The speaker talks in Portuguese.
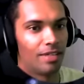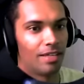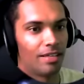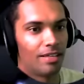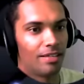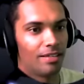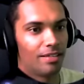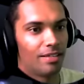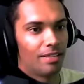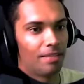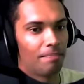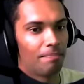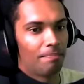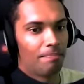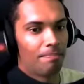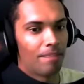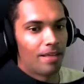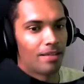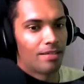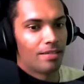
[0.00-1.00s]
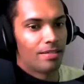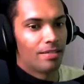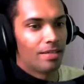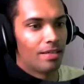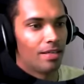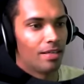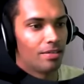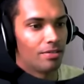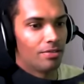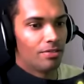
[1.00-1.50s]
Tem que ter
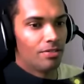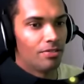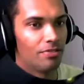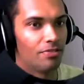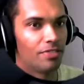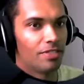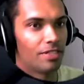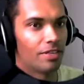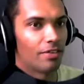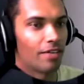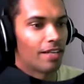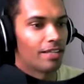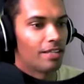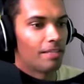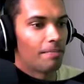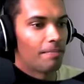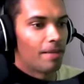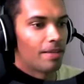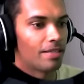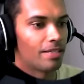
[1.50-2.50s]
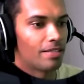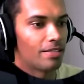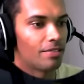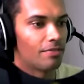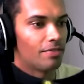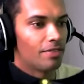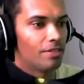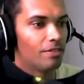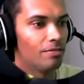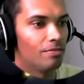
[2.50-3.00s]
paciência. O difícil é o cara ter
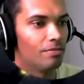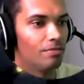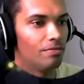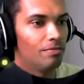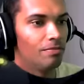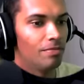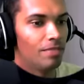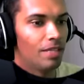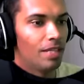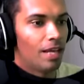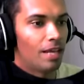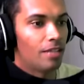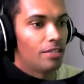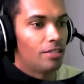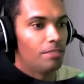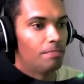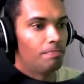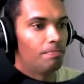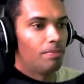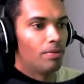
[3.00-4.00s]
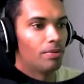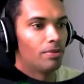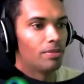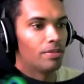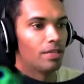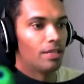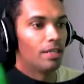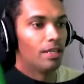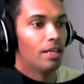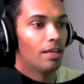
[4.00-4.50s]
paciência, vendo milhares de
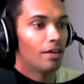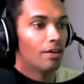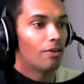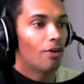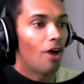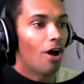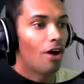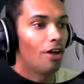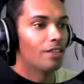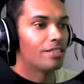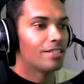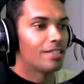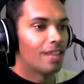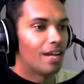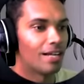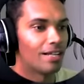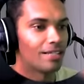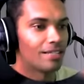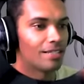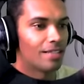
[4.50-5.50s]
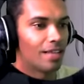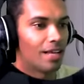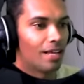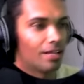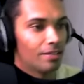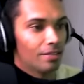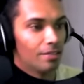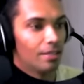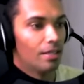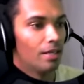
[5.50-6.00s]
pontos ali. Corre,
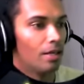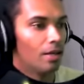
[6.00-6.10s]
desgraçado!